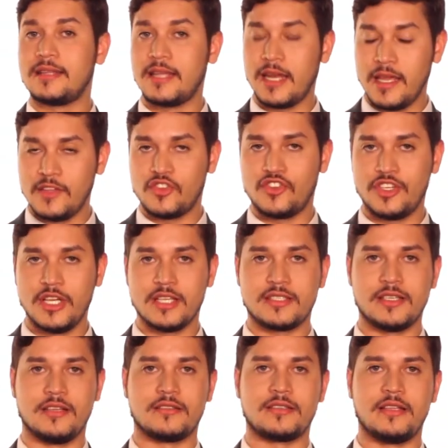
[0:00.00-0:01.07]
três
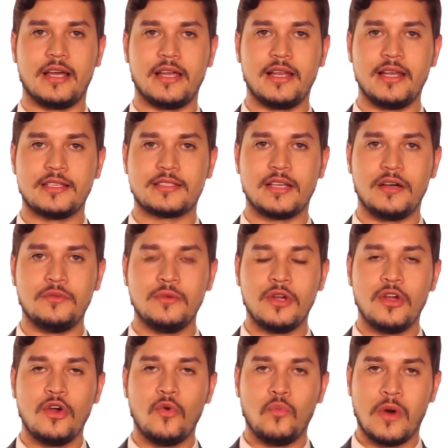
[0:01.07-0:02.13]
dias antes da eleição,
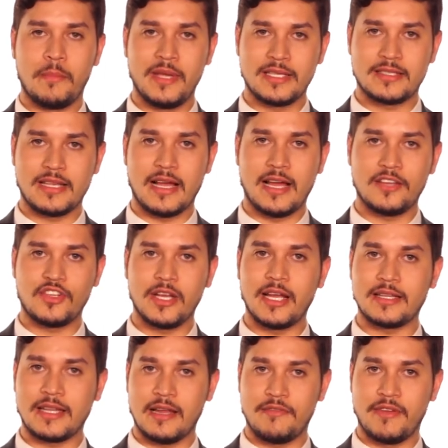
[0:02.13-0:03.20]
uma mensagem
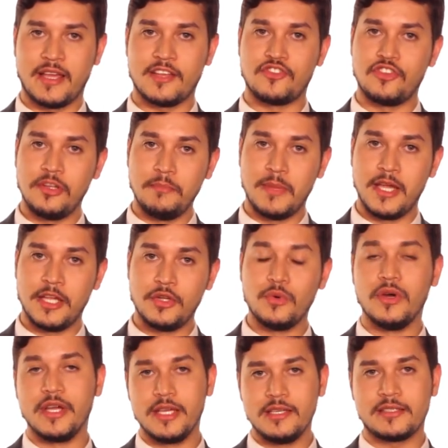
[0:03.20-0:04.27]
através de
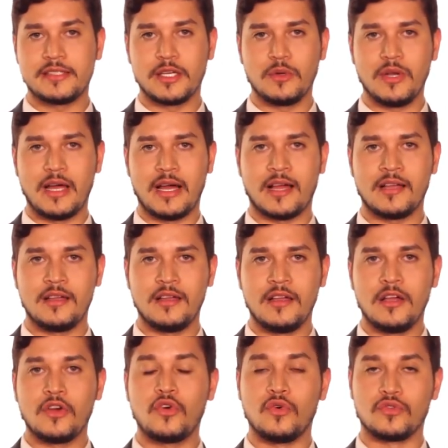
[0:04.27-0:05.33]
e-mail e celular,
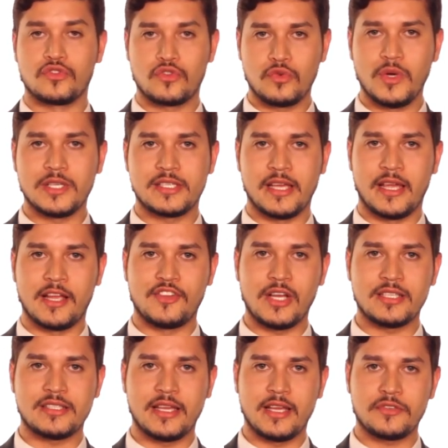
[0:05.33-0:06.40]
com sua senha de
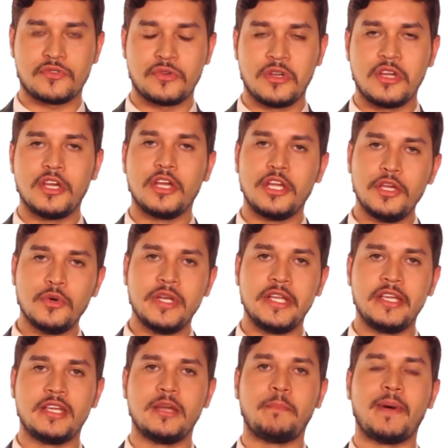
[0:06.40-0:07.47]
acesso e o
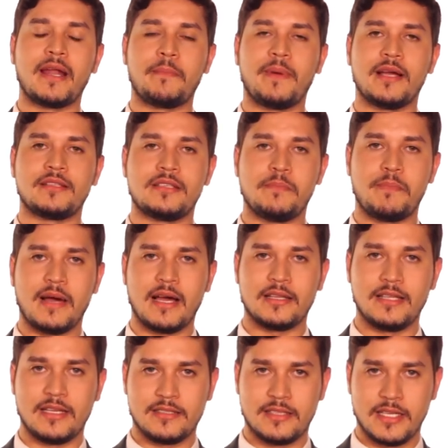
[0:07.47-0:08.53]
link para participar
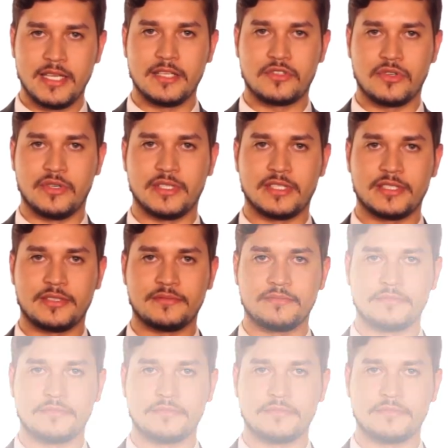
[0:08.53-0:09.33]
das eleições.